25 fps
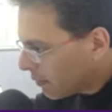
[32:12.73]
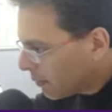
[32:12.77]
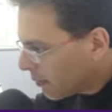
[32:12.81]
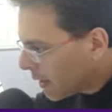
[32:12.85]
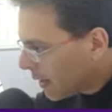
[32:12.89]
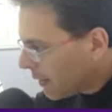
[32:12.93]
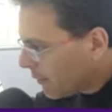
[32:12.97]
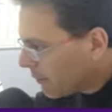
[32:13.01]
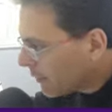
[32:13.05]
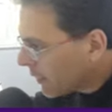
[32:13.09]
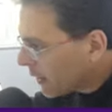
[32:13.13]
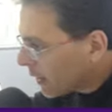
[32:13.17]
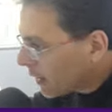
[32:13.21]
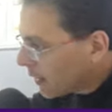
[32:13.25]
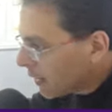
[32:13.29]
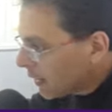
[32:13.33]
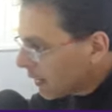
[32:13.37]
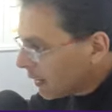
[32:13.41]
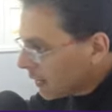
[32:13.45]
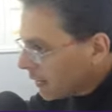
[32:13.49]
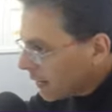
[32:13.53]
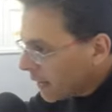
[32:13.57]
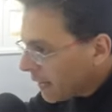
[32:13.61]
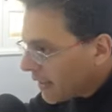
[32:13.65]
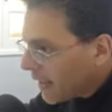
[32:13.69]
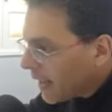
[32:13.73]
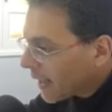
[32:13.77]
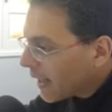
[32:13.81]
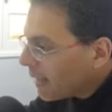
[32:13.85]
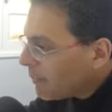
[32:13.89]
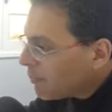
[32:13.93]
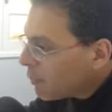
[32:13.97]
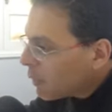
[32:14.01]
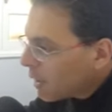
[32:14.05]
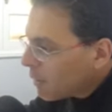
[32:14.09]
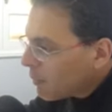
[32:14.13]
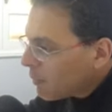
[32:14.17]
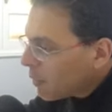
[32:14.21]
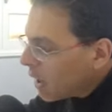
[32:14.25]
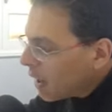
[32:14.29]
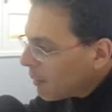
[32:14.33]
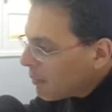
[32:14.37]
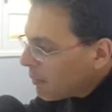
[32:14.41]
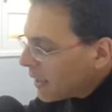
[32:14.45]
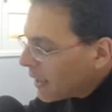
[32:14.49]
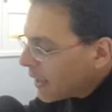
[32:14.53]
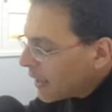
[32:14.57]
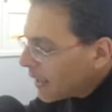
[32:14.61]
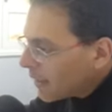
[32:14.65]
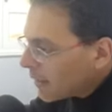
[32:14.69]
Bien, y acá podemos
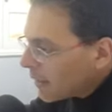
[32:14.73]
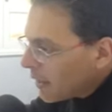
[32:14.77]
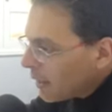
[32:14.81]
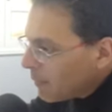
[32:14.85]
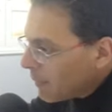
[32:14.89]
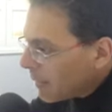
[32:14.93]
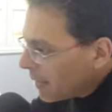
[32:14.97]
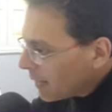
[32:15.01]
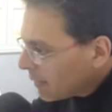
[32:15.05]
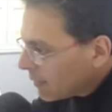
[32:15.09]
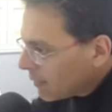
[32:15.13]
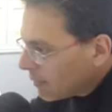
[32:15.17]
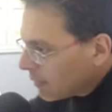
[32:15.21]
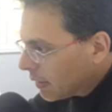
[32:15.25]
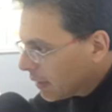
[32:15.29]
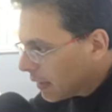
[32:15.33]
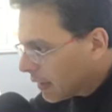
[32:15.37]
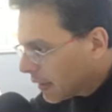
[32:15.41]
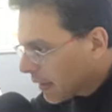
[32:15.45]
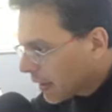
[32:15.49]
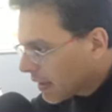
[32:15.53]
aplicar temas eh,